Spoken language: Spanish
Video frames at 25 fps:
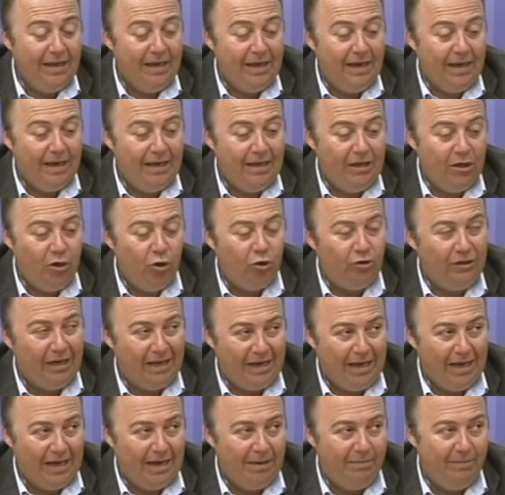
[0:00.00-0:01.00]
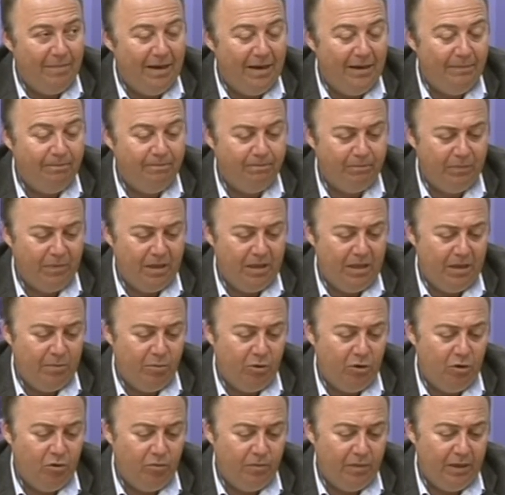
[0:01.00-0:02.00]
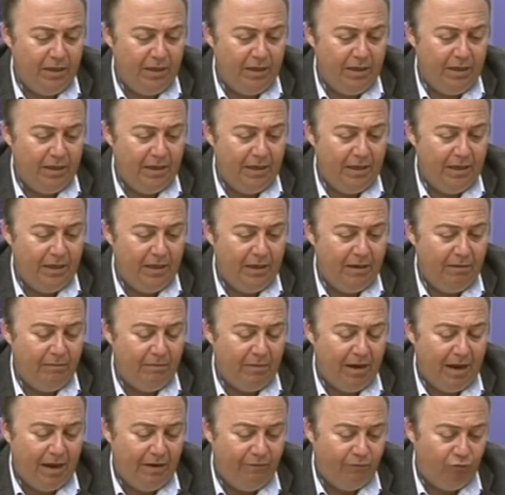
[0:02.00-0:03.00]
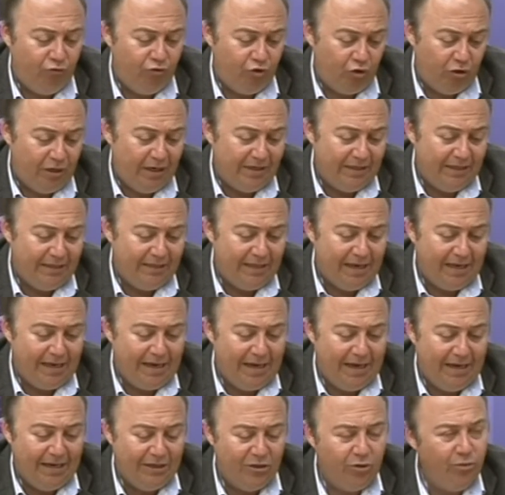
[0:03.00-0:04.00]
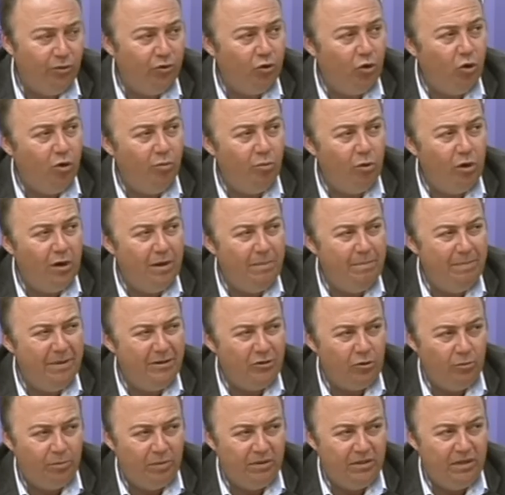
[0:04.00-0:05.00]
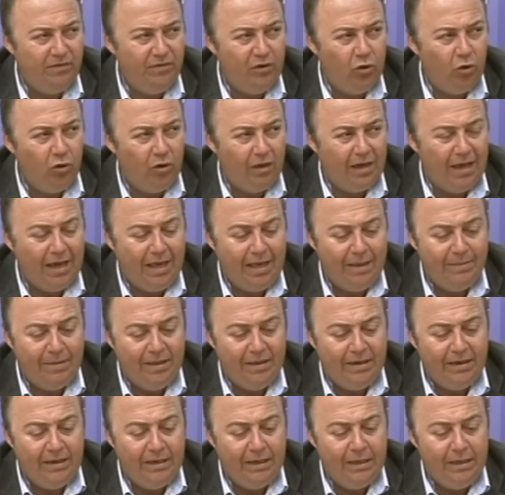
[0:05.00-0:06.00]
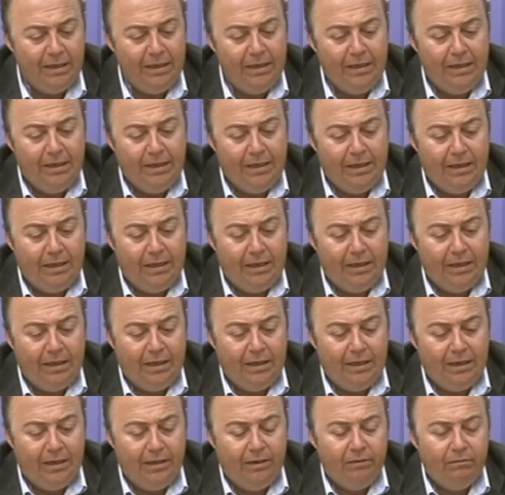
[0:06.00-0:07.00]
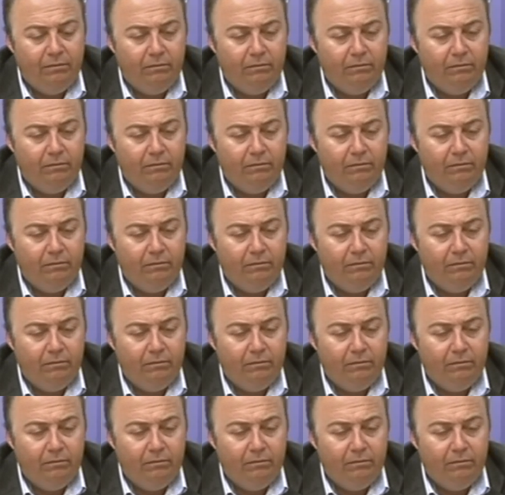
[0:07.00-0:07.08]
hay otras cajas más, y bueno, eh, al fusionarse estas cajas, sobre todo por el peso específico de Caja de Madrid, eh,